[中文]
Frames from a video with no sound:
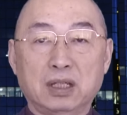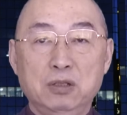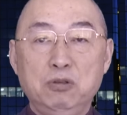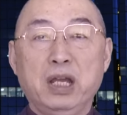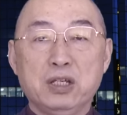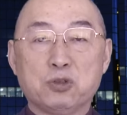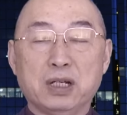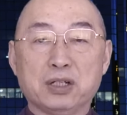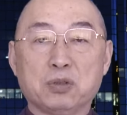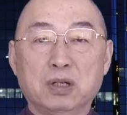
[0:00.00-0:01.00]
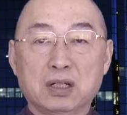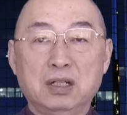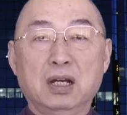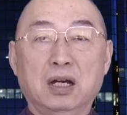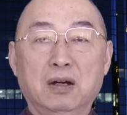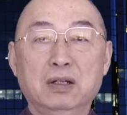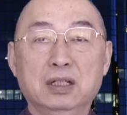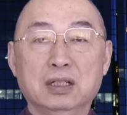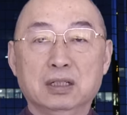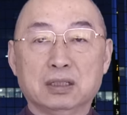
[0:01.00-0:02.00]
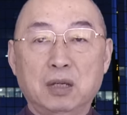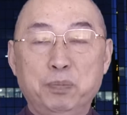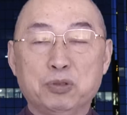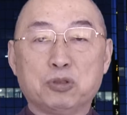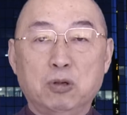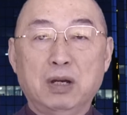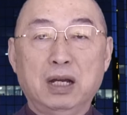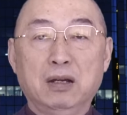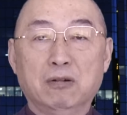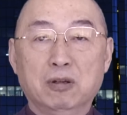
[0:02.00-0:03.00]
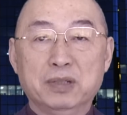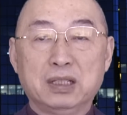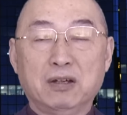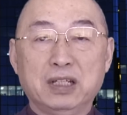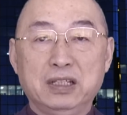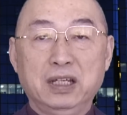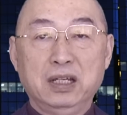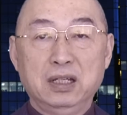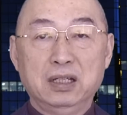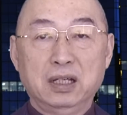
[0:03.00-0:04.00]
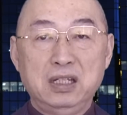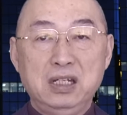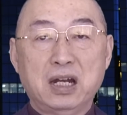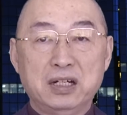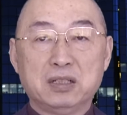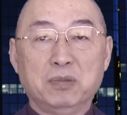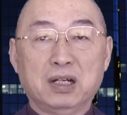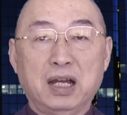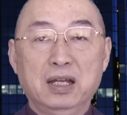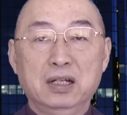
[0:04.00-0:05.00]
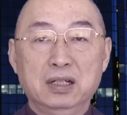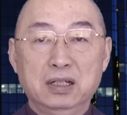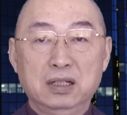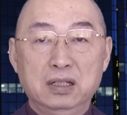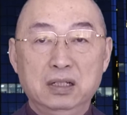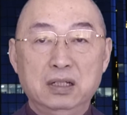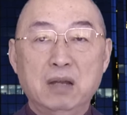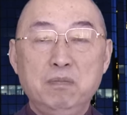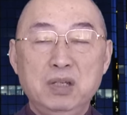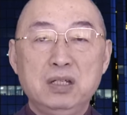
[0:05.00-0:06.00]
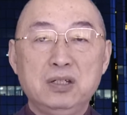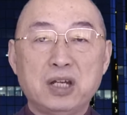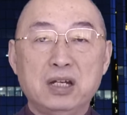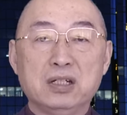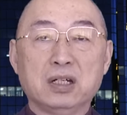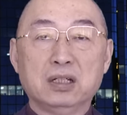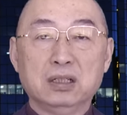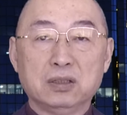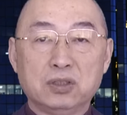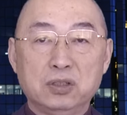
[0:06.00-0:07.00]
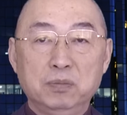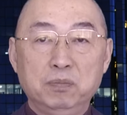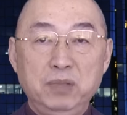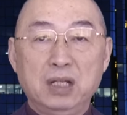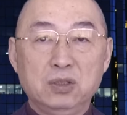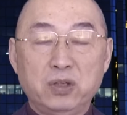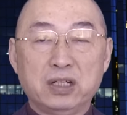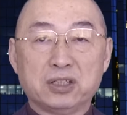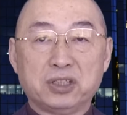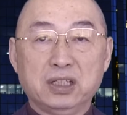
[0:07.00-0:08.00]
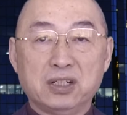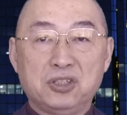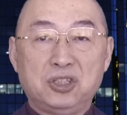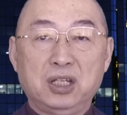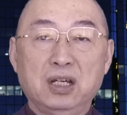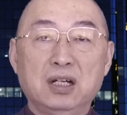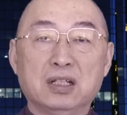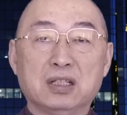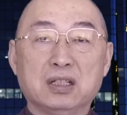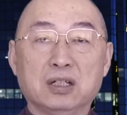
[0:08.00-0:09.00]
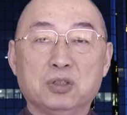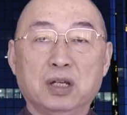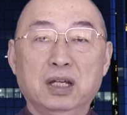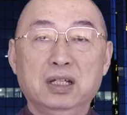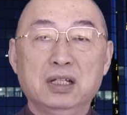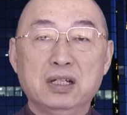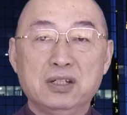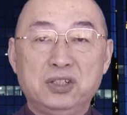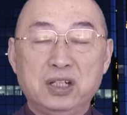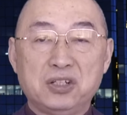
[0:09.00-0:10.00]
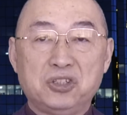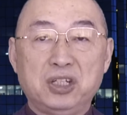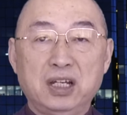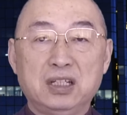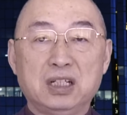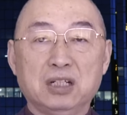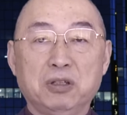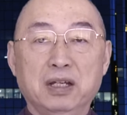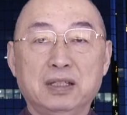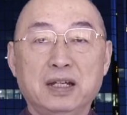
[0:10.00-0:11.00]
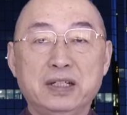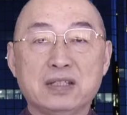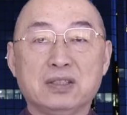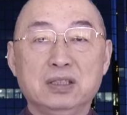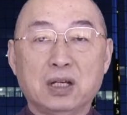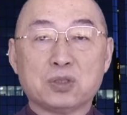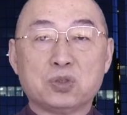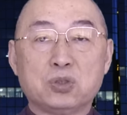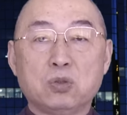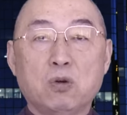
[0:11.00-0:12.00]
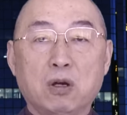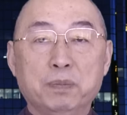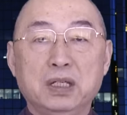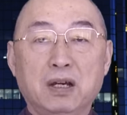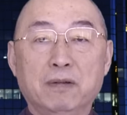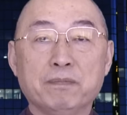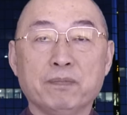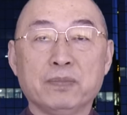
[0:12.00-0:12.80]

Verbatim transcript: 他愿意出来说更好。他不说话，我们到那天依然是这么干，人民战争。面对的是一个邪恶的政权，这个邪恶的政权，他这次要坐票，